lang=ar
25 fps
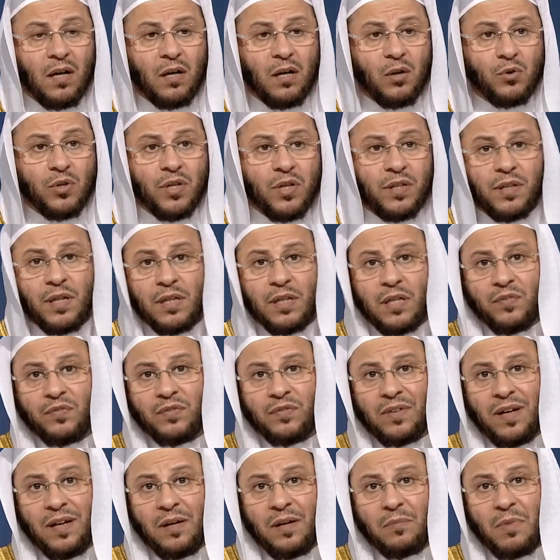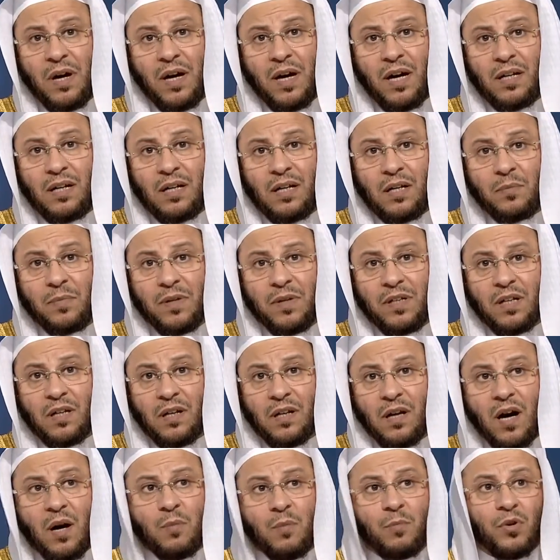أريد أن أفتح محل لبيع
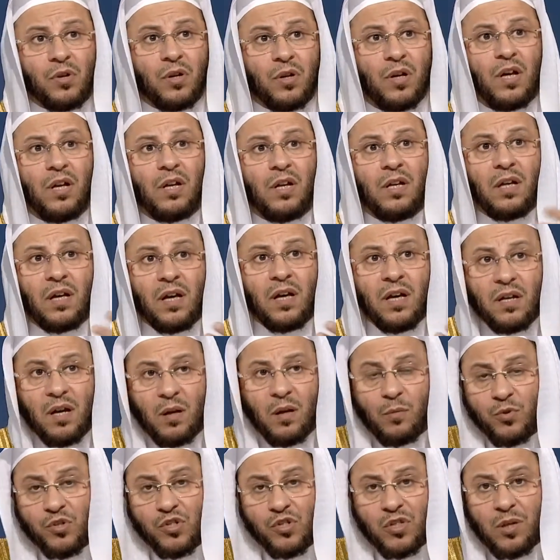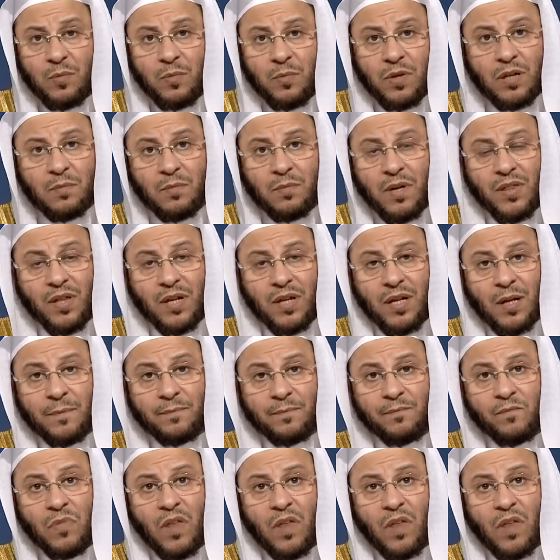الخمر لغير المسلمين مثلا